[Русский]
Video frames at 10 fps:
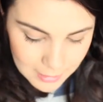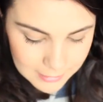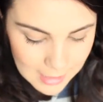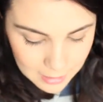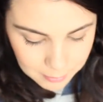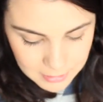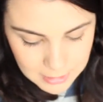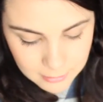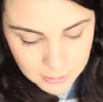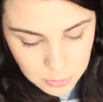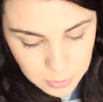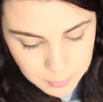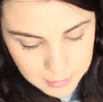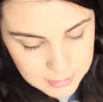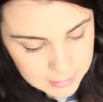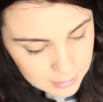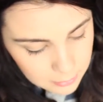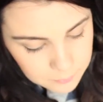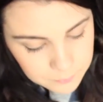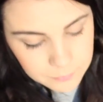Итак, пожалуй, начну с простых.
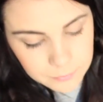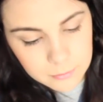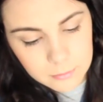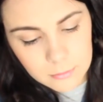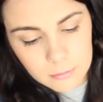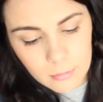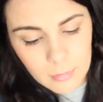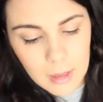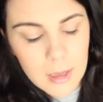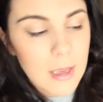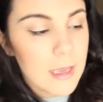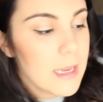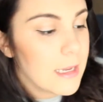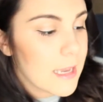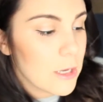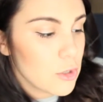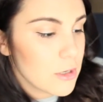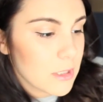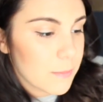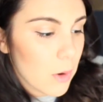Их я еще
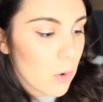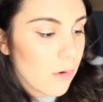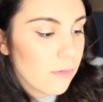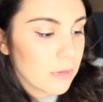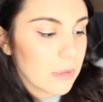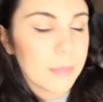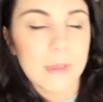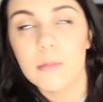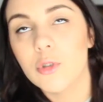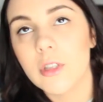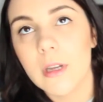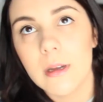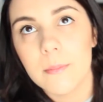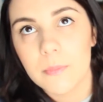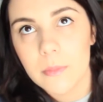не распаковывала, потому что